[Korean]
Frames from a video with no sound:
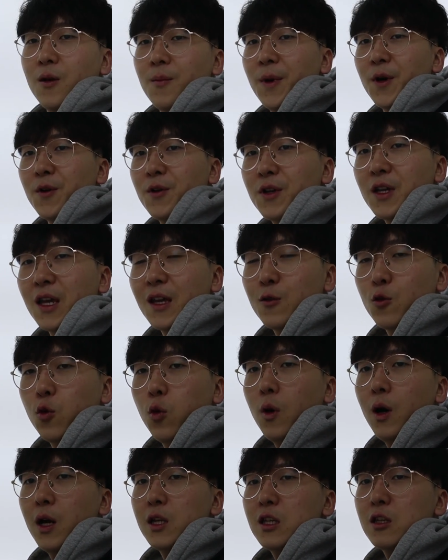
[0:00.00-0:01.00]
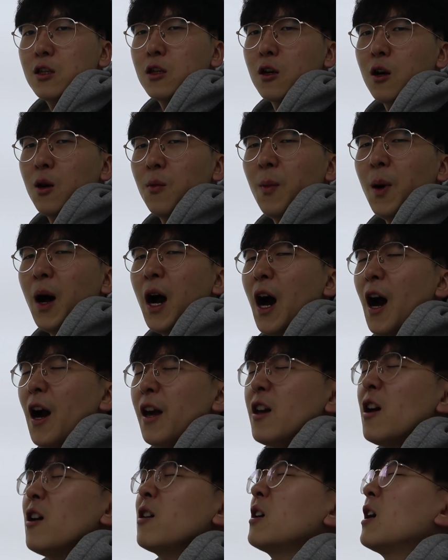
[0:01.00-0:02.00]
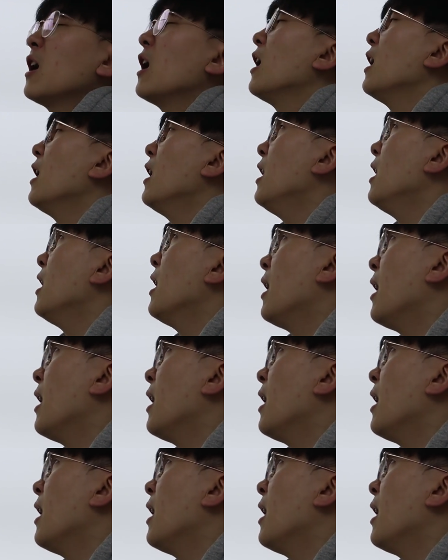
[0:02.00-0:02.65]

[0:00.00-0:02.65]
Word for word: 바로 이렇게 도화지처럼 하얗게